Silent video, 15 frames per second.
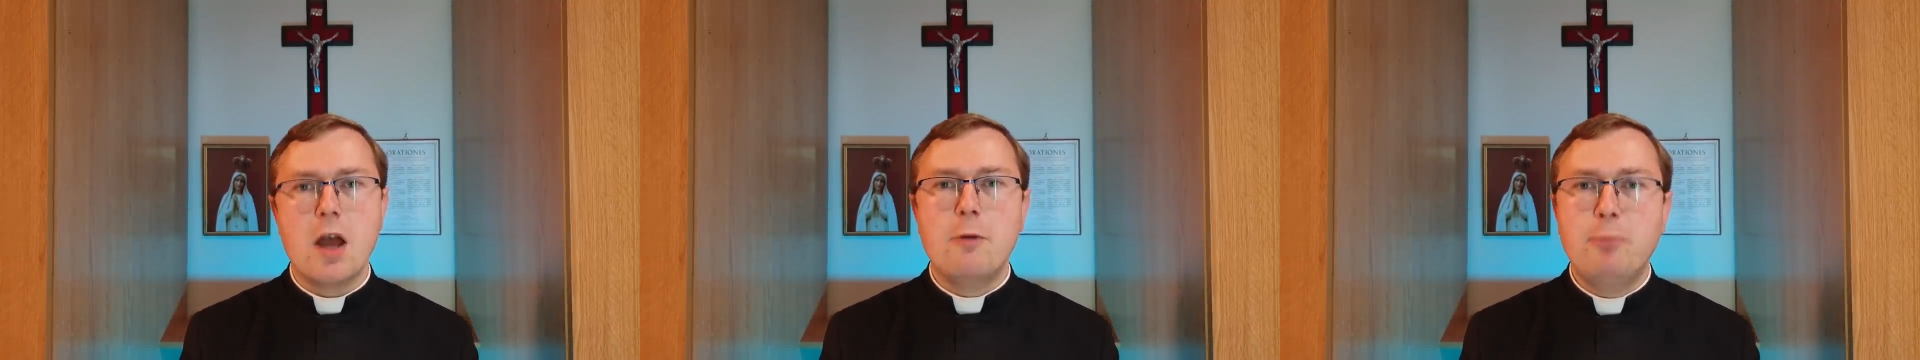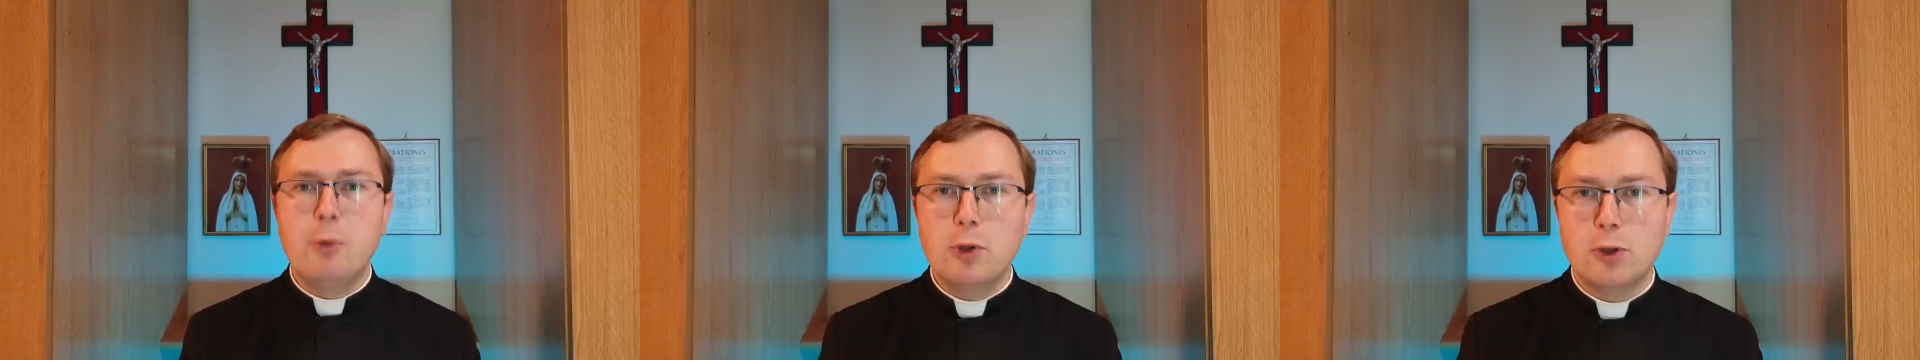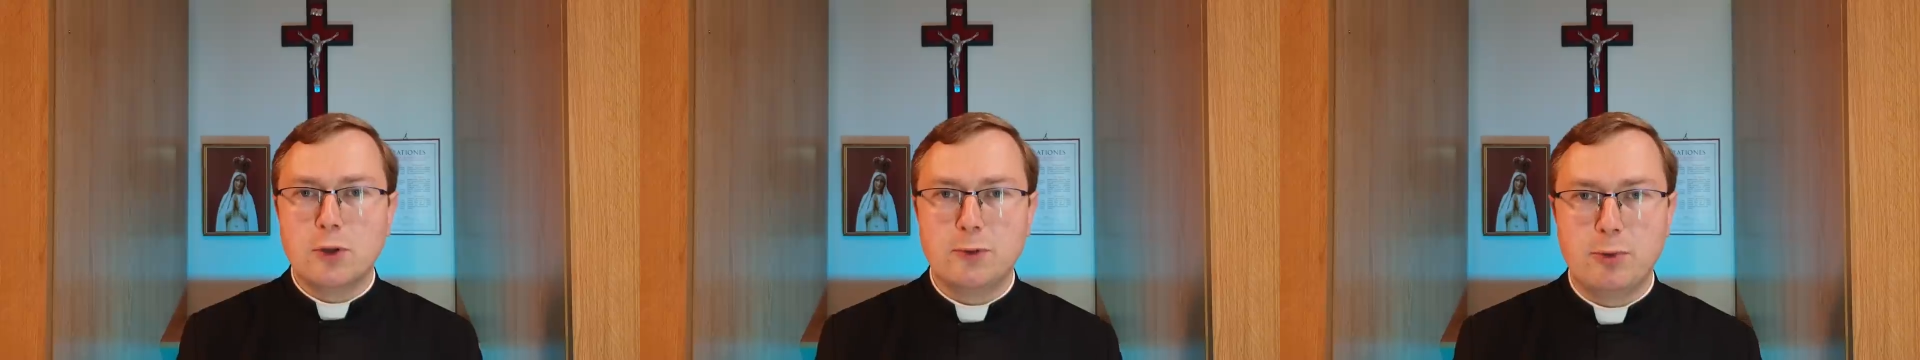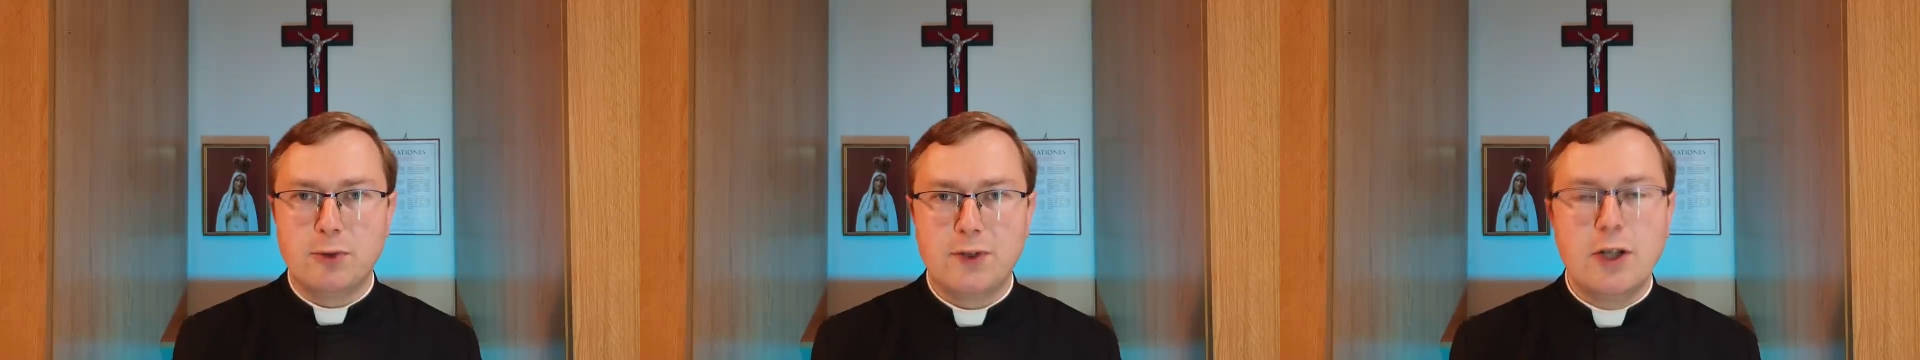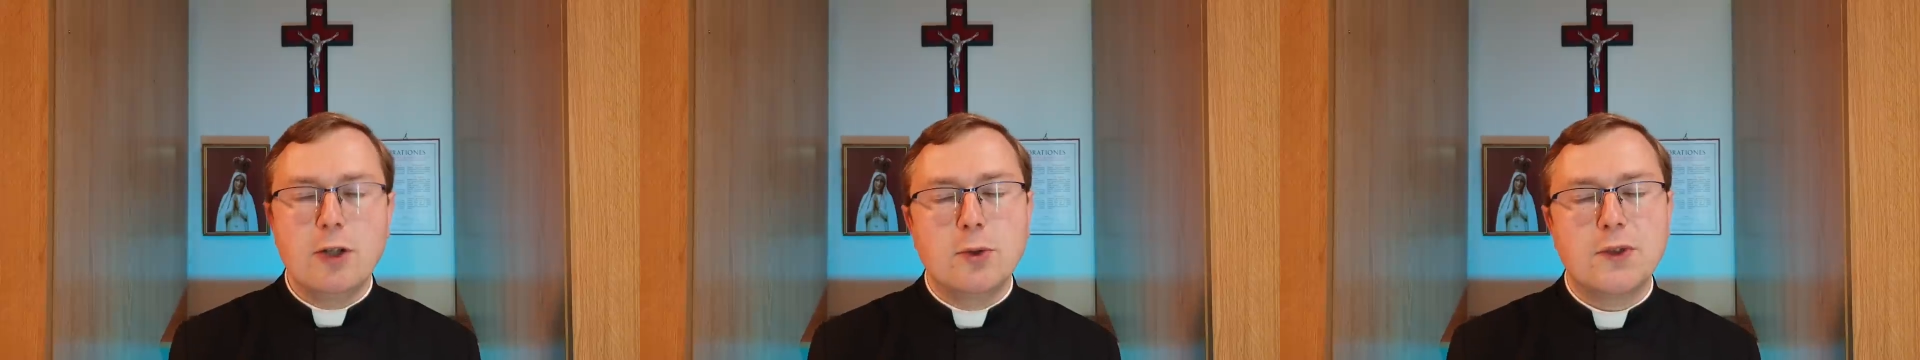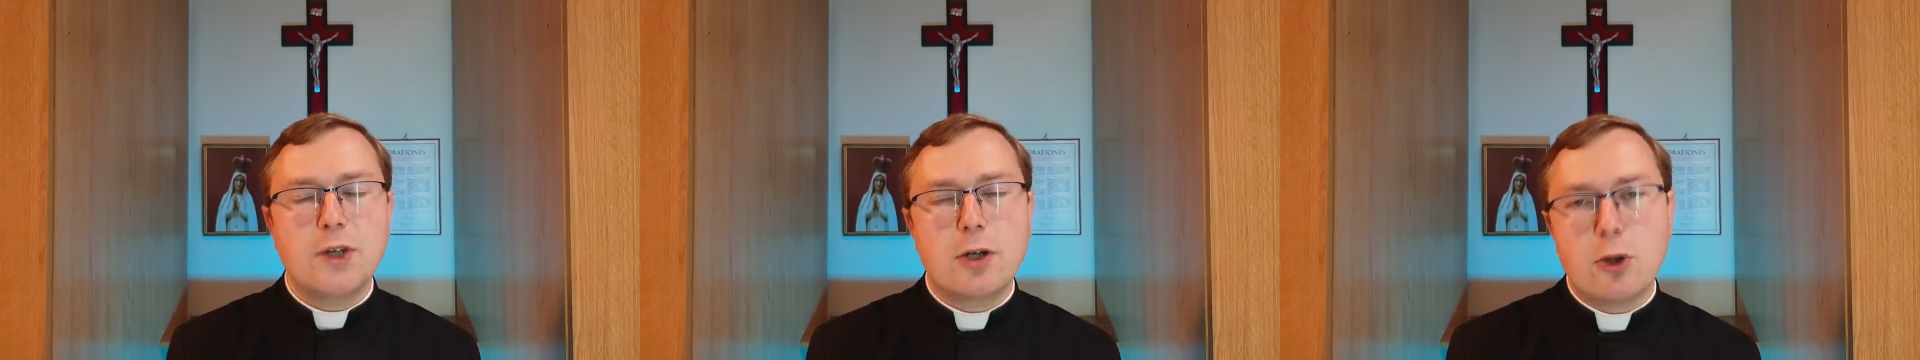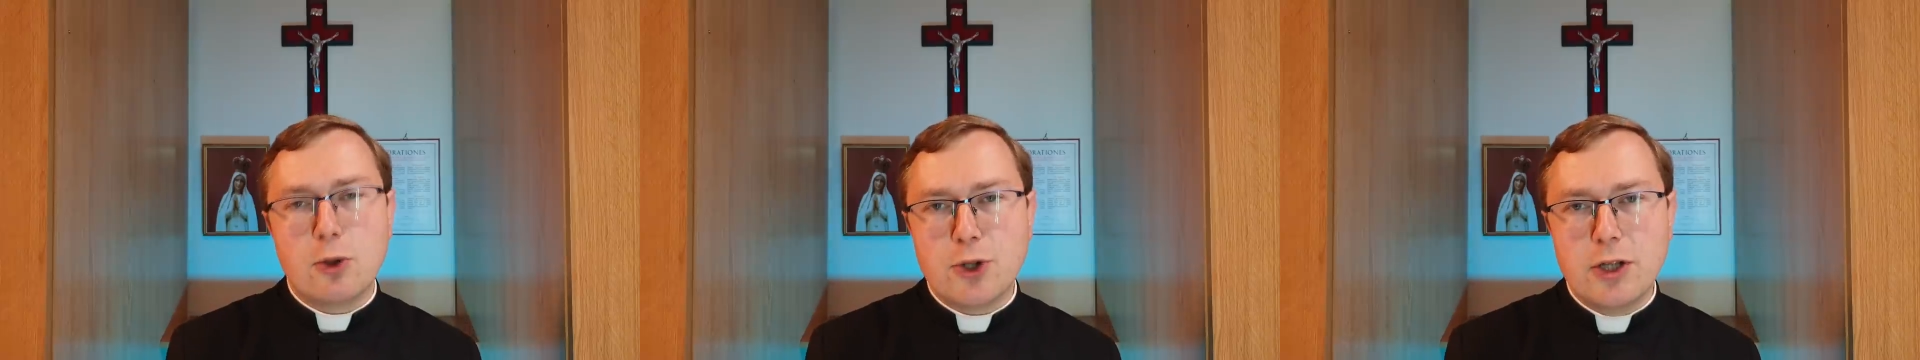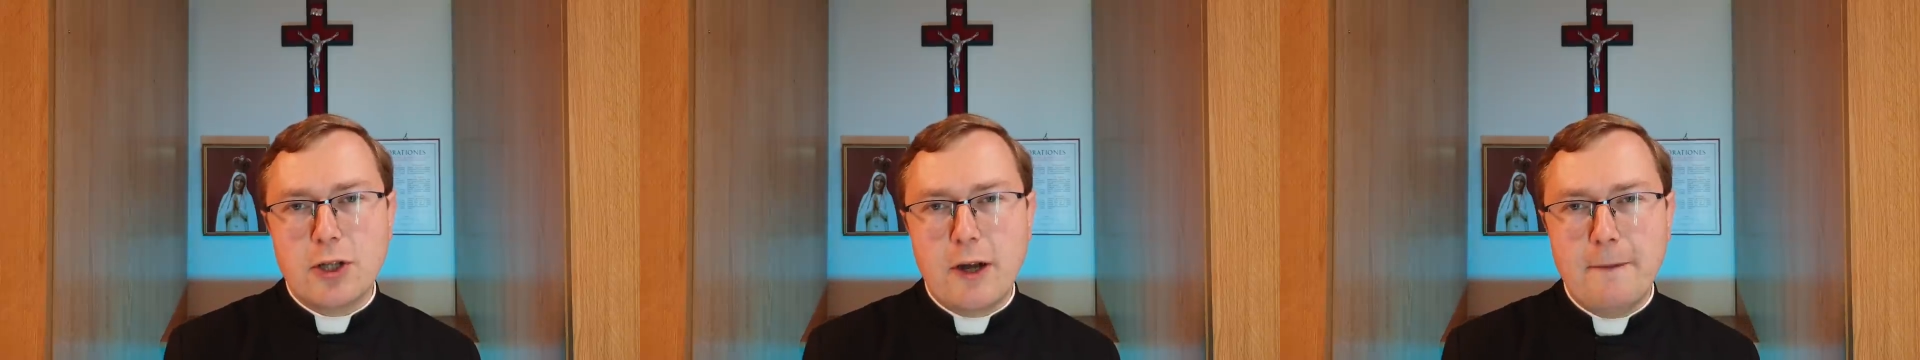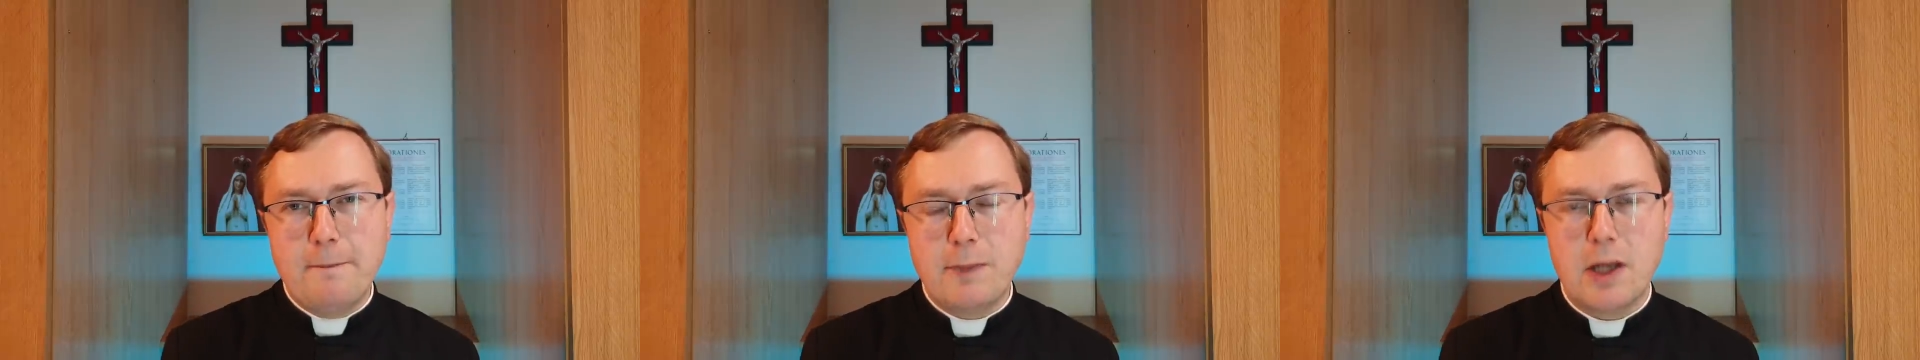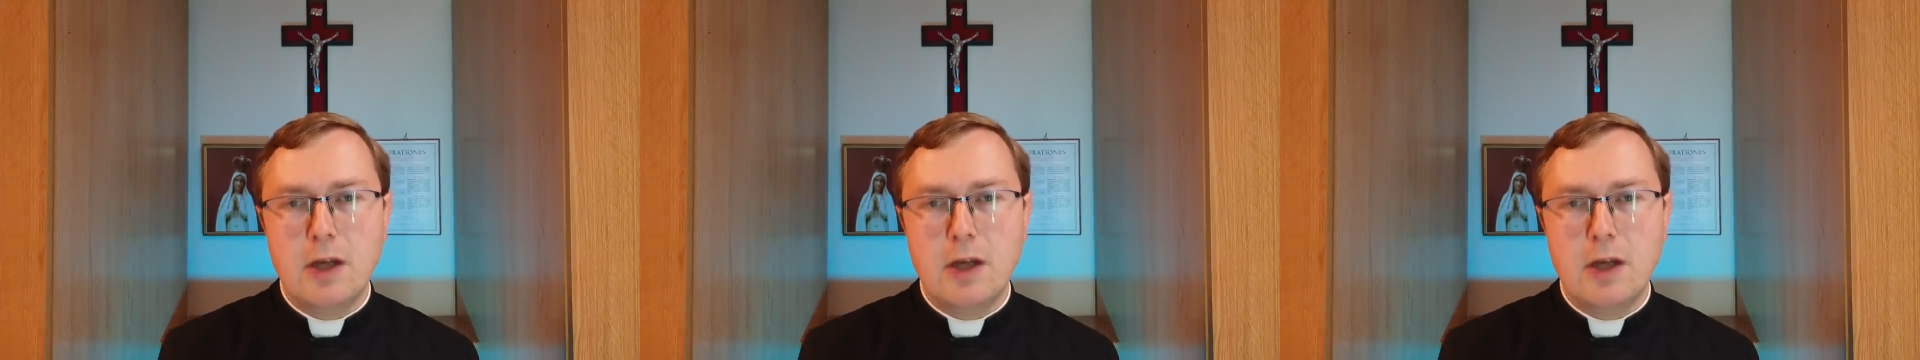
Po rozpoznaniu zagrożenia,